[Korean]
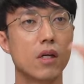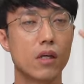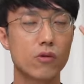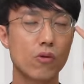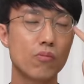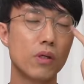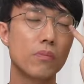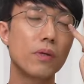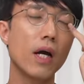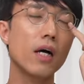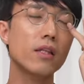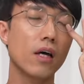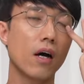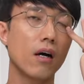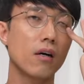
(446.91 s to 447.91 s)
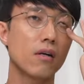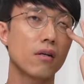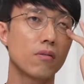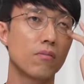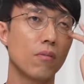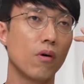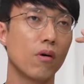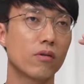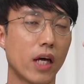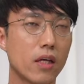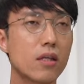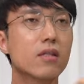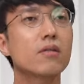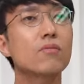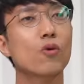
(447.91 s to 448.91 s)
네, 좀 미비하다. 뭐 음.
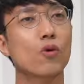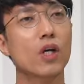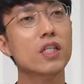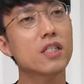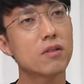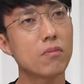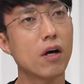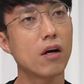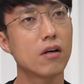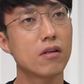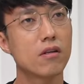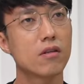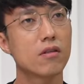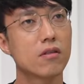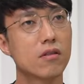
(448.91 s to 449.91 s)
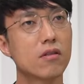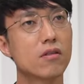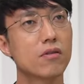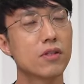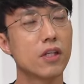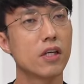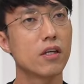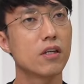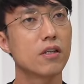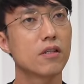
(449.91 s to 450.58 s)
당연히 있으면 좋겠지만. 음. 네.